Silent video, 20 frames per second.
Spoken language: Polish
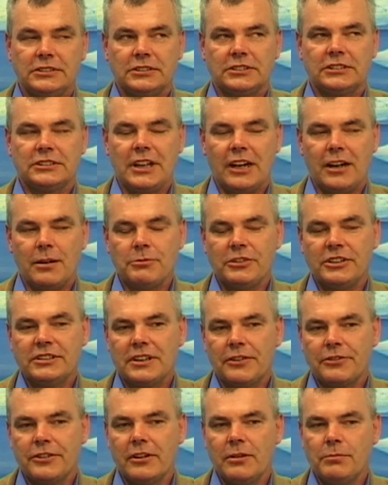staram się
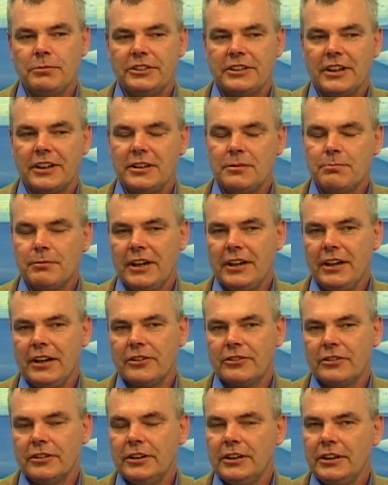zawsze robić taki
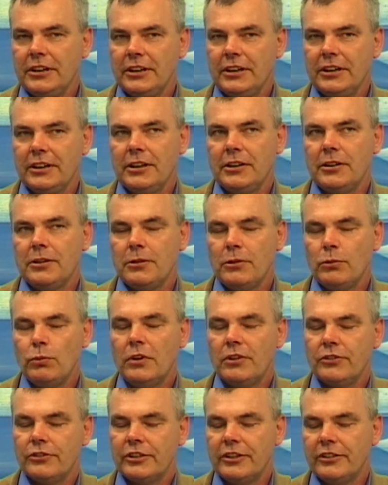mariaż, e,
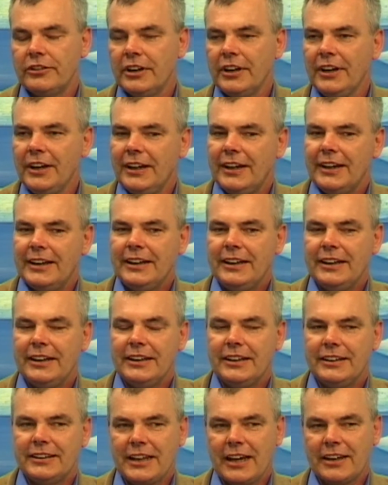łączyć
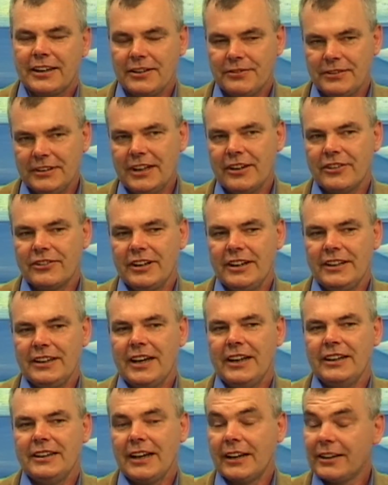e, takie
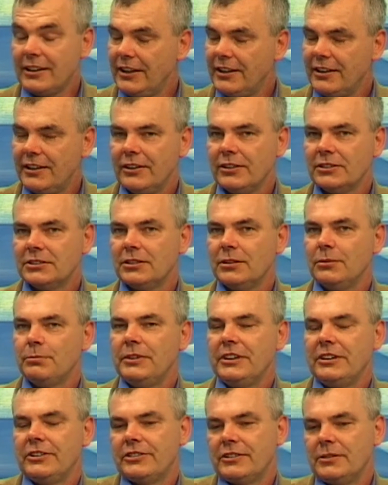wydarzenia i takie
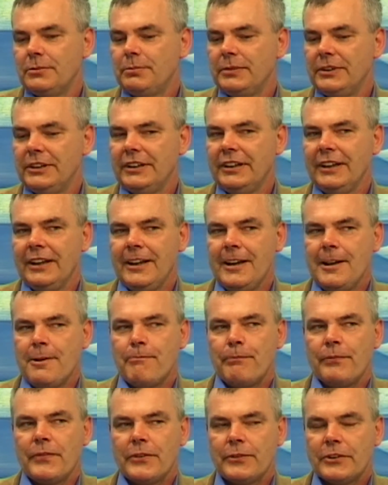osoby, żeby
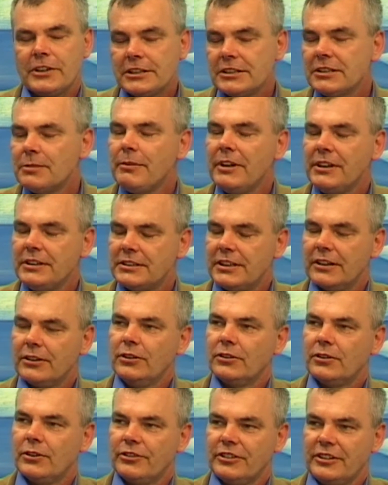wszyscy mieli z
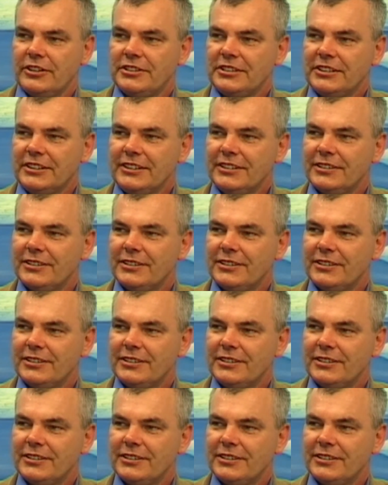tego korzyści